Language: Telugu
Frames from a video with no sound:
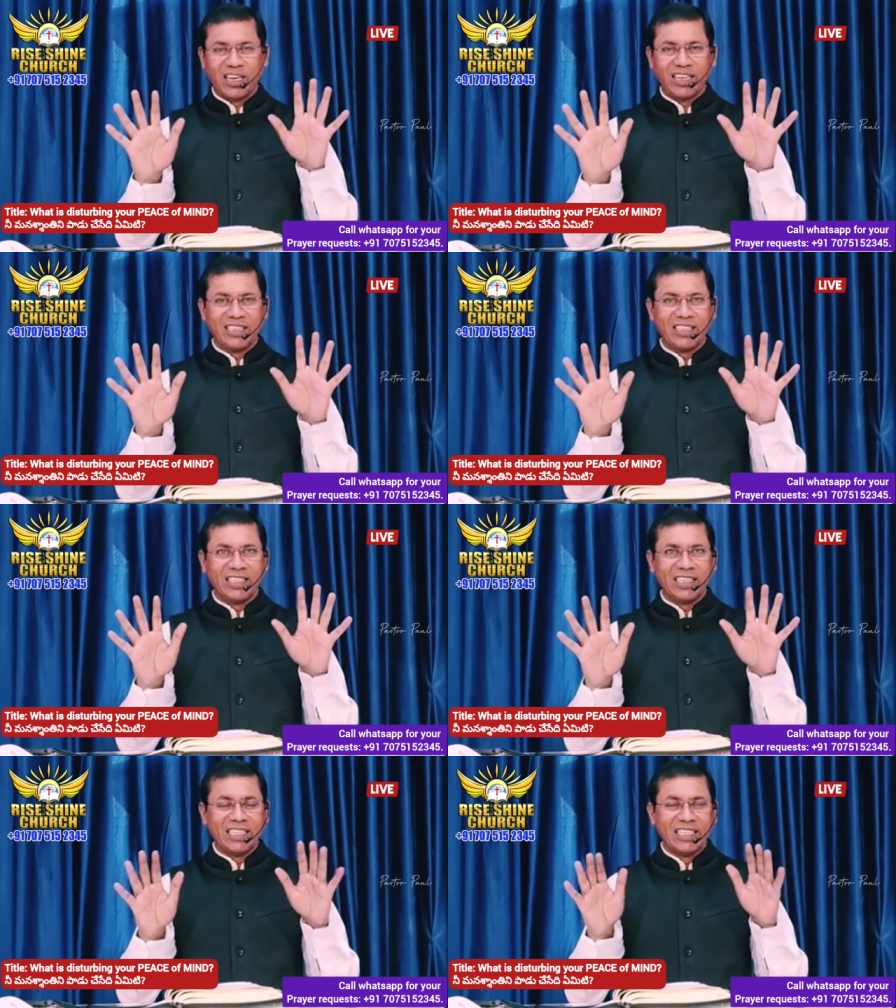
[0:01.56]
అనేది
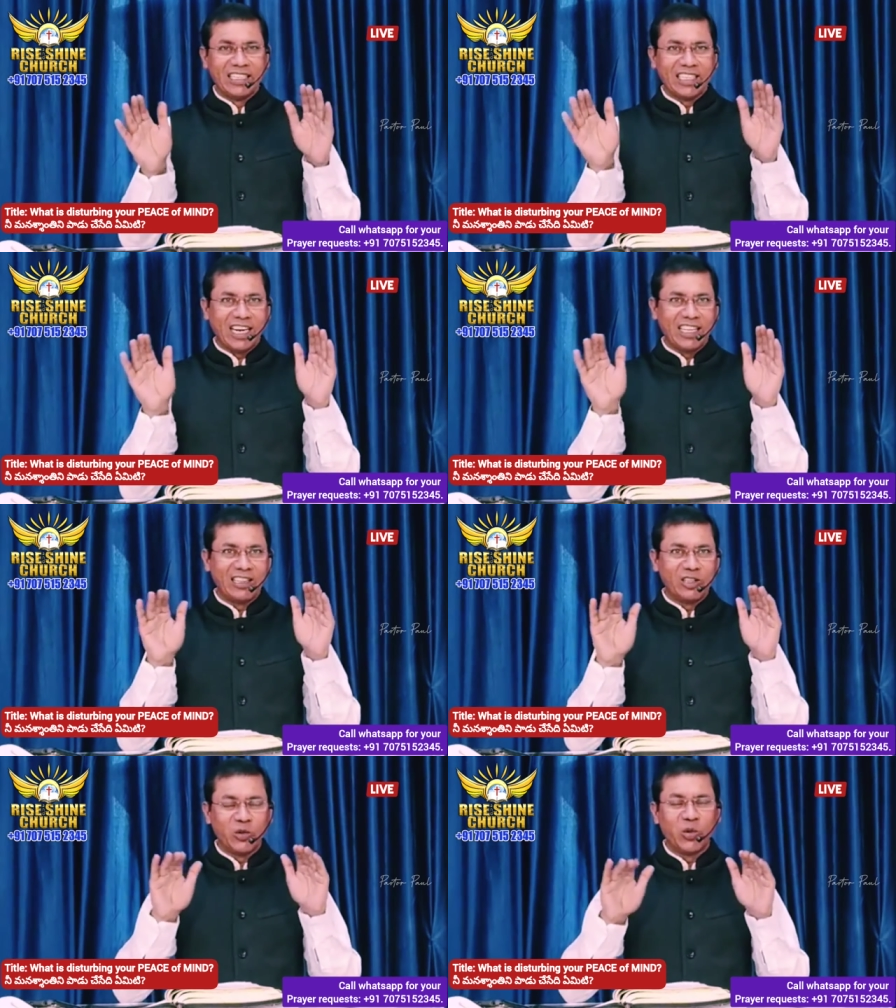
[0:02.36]

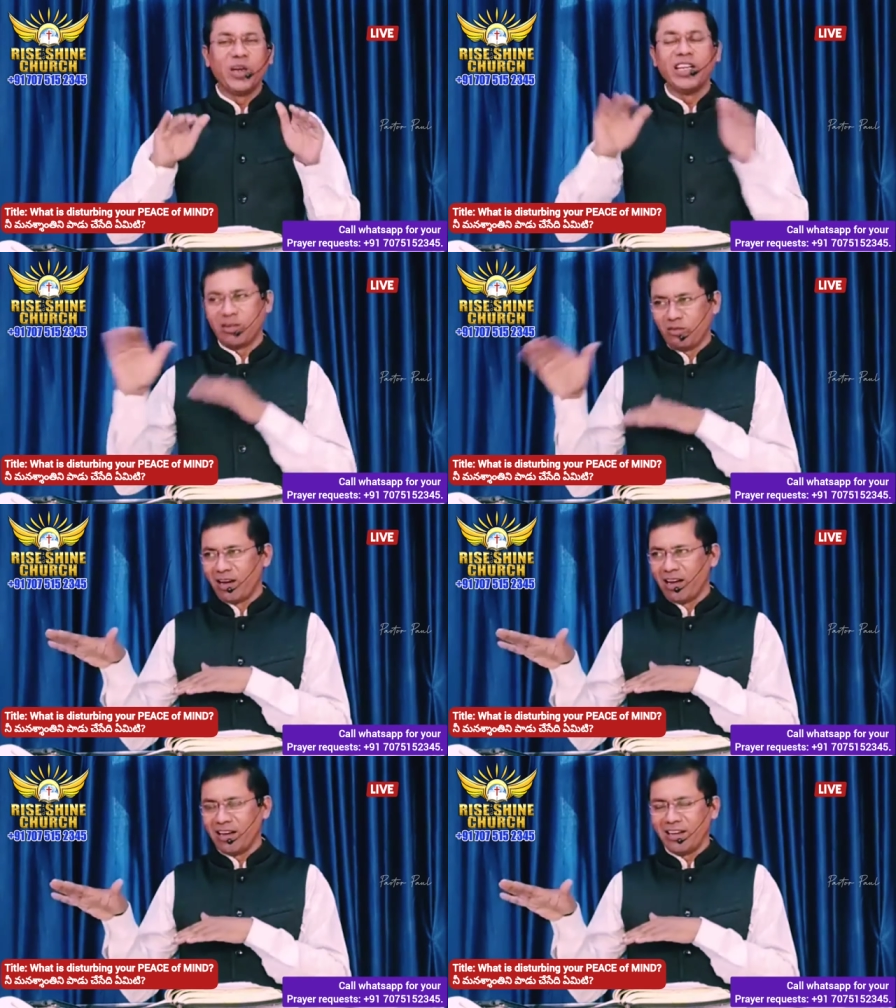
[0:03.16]
శాంతితో
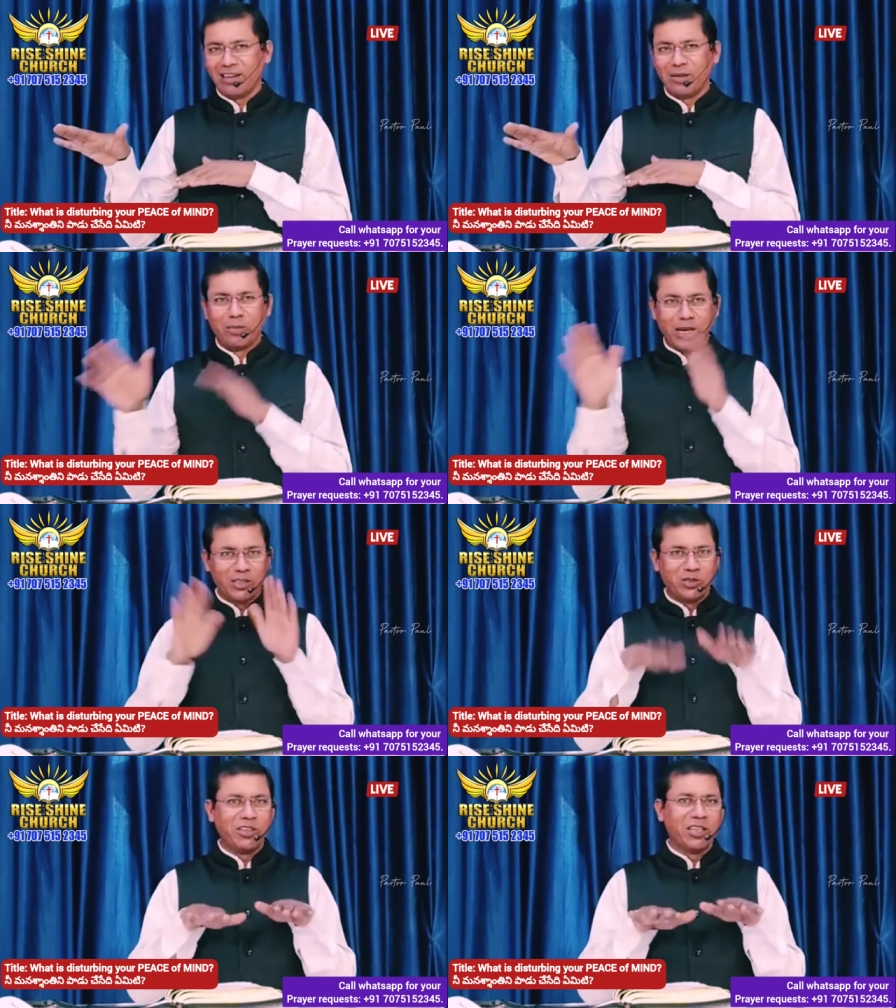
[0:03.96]
లేకుండా
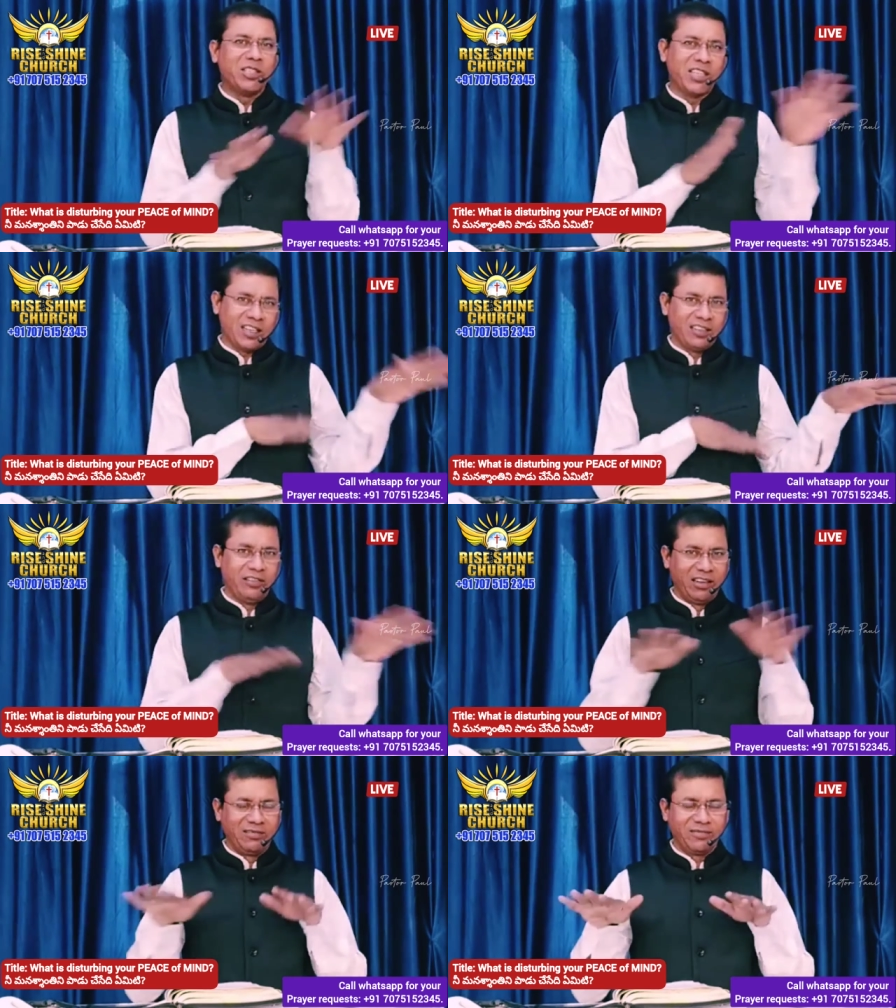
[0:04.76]
మనసు వేరు శాంతి
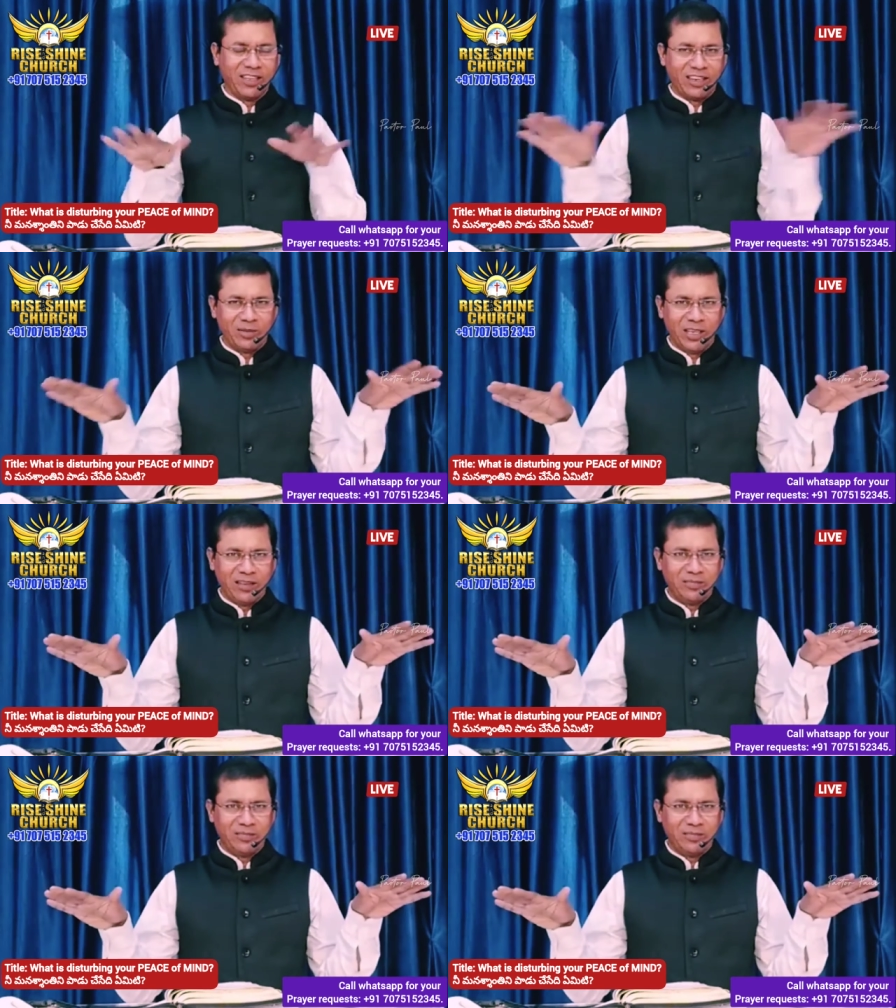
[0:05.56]
వేరు అలలోయ